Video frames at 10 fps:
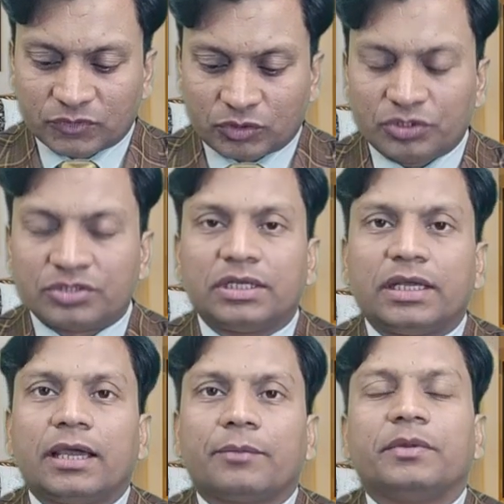तो
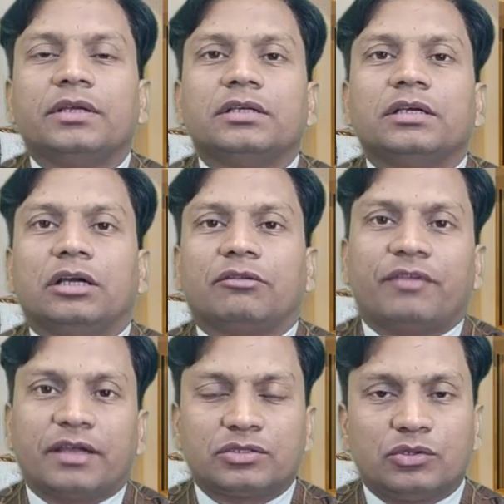इसलिए अपने
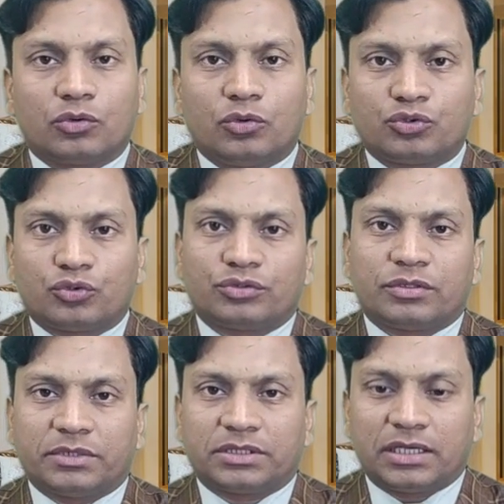फ़ैसलों को सोच
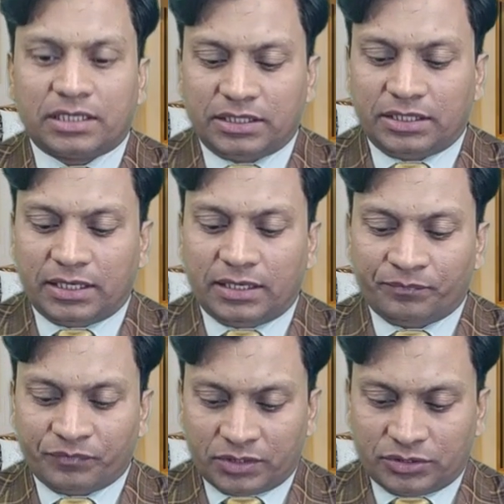समझ कर कीजिए
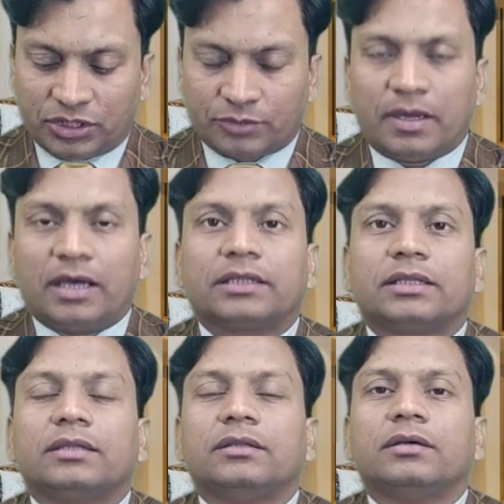जज्बात
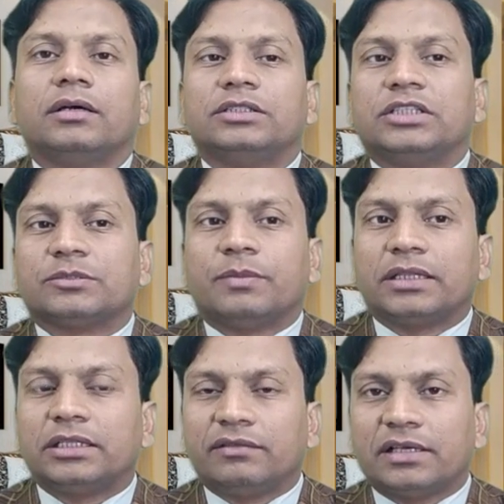
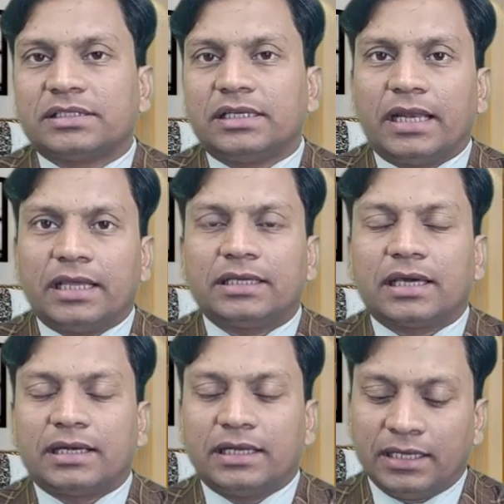जज्बाती फैसले नहीं
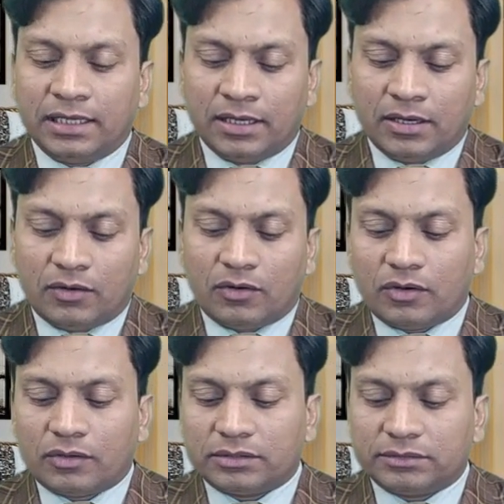करने
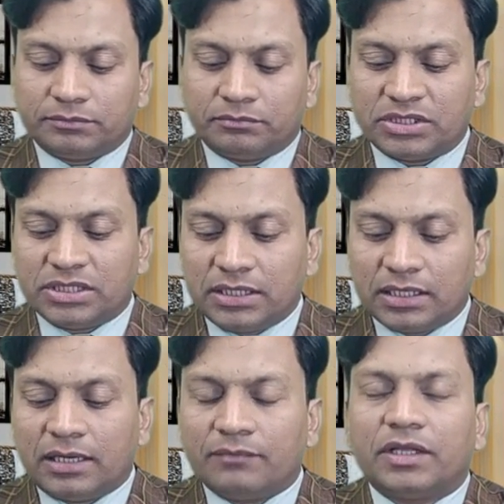और मज़ीद
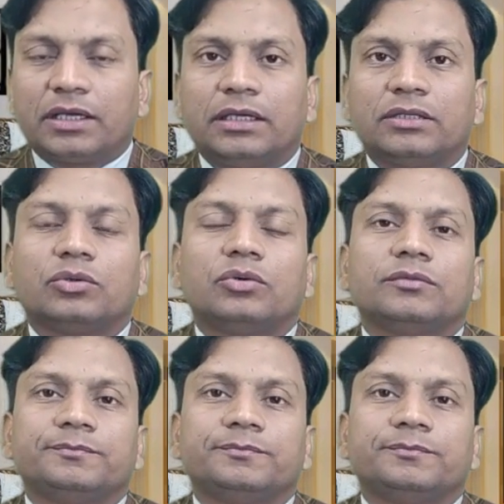अगर हम देखें तो